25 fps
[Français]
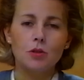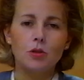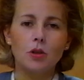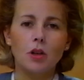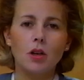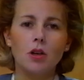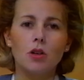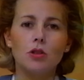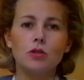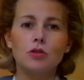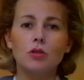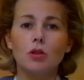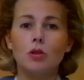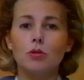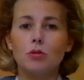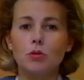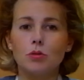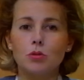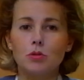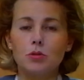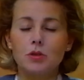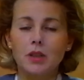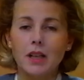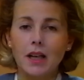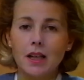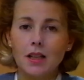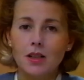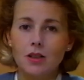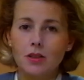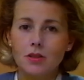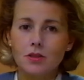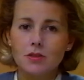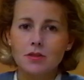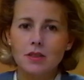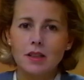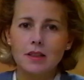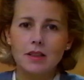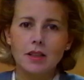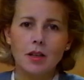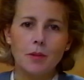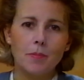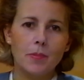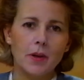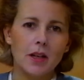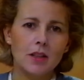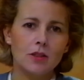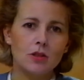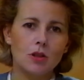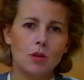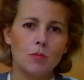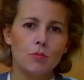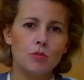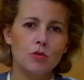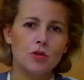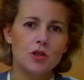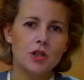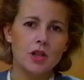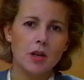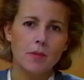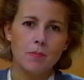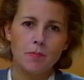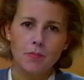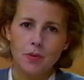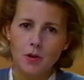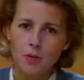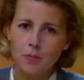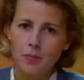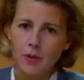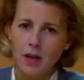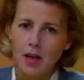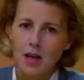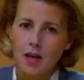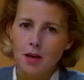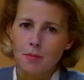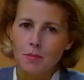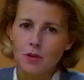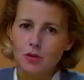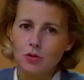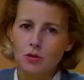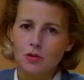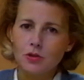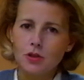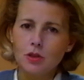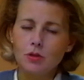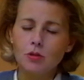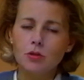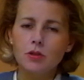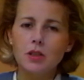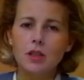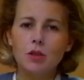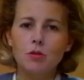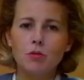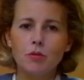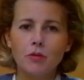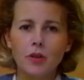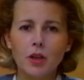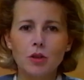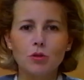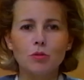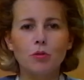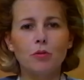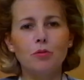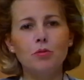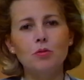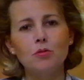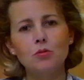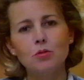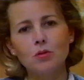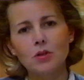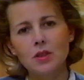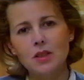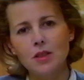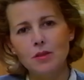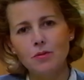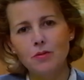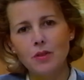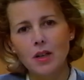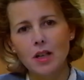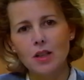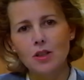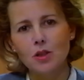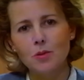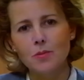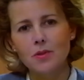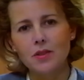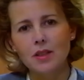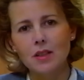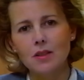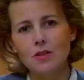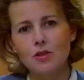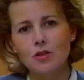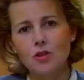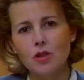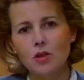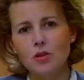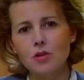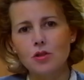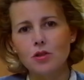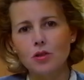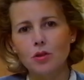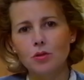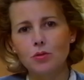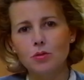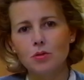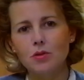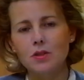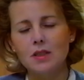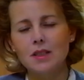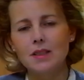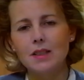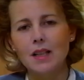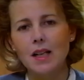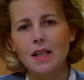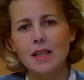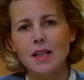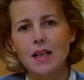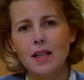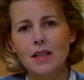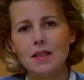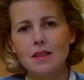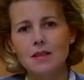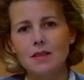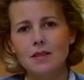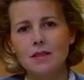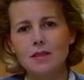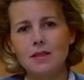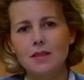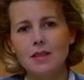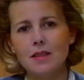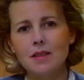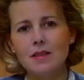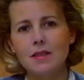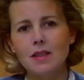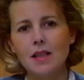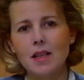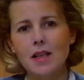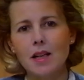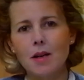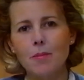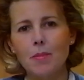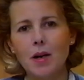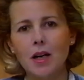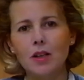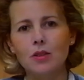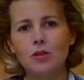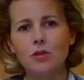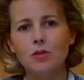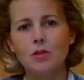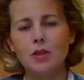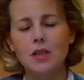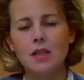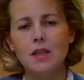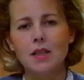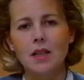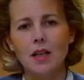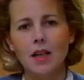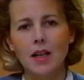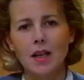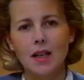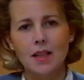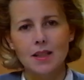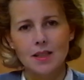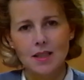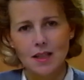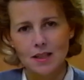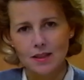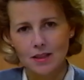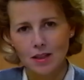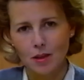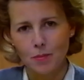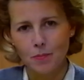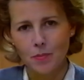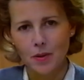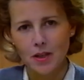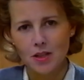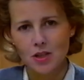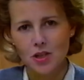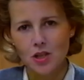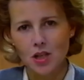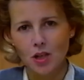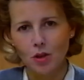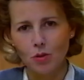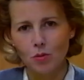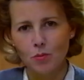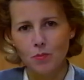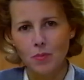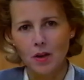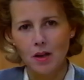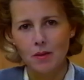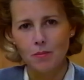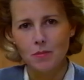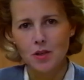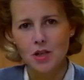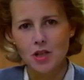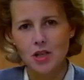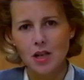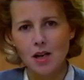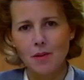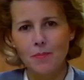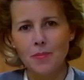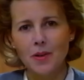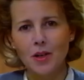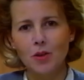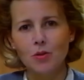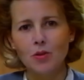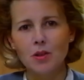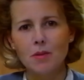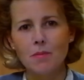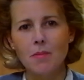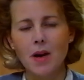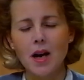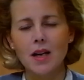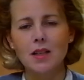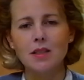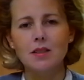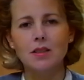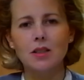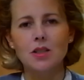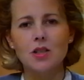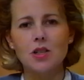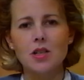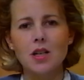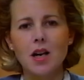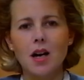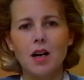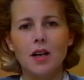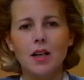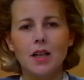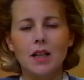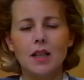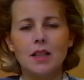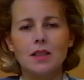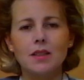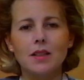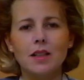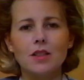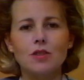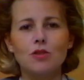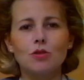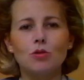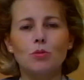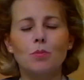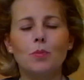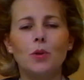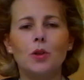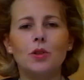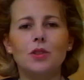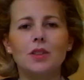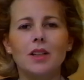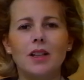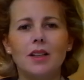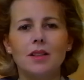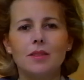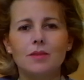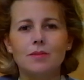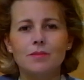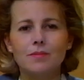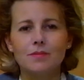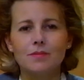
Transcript: de réentendre de très grandes interprètes comme Lucia Pop, mais aussi de découvrir de futurs divas comme cette jeune chanteuse italienne, Cecilia Bartoli, qui interprète Chérubin. Michel Perrault et Maryse Richard tracent son portrait.